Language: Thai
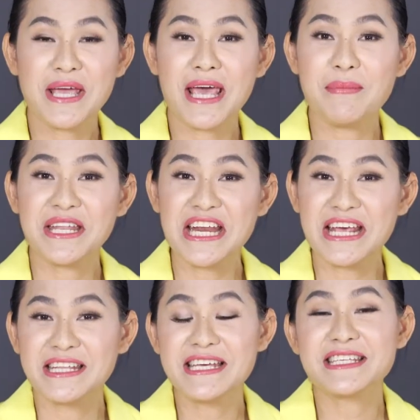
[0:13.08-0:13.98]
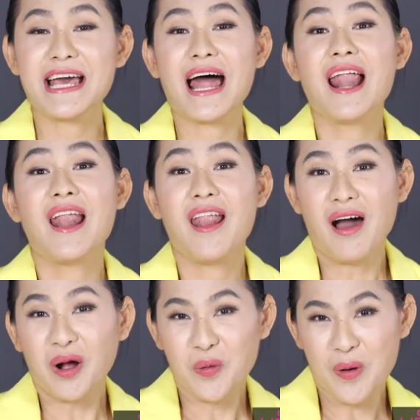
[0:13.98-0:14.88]
พี่เคมีเทคนิคที่จะ
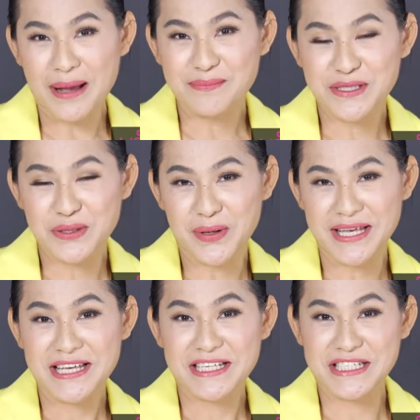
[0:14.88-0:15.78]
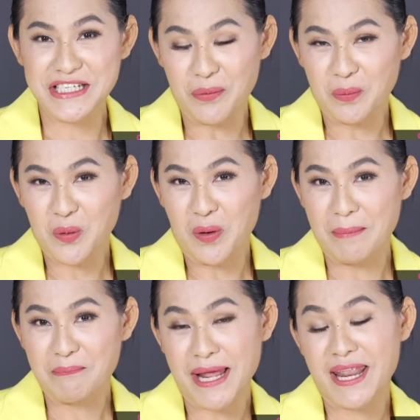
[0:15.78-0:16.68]
ล็อกความสวยสยบค
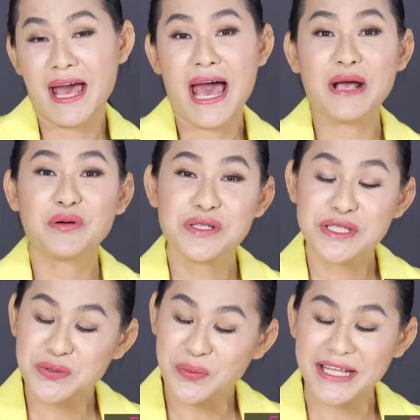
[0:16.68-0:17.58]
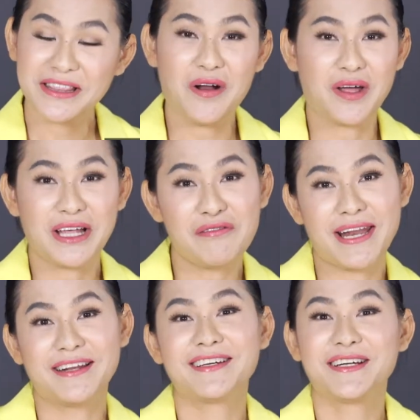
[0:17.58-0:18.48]
วามมัน ให้คุณสวยตลอดทั้ง
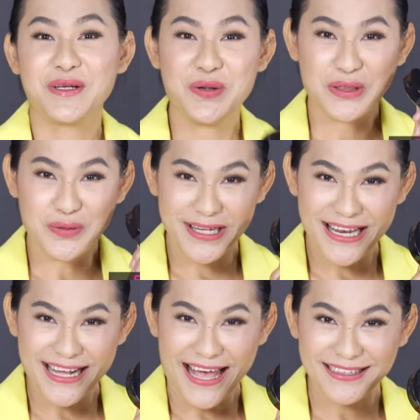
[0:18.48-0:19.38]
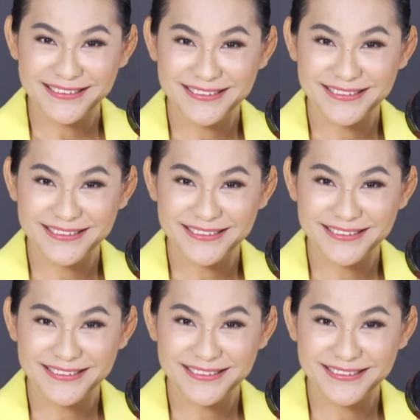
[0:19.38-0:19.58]
วัน ด้วยตัวนี้เลยค่ะ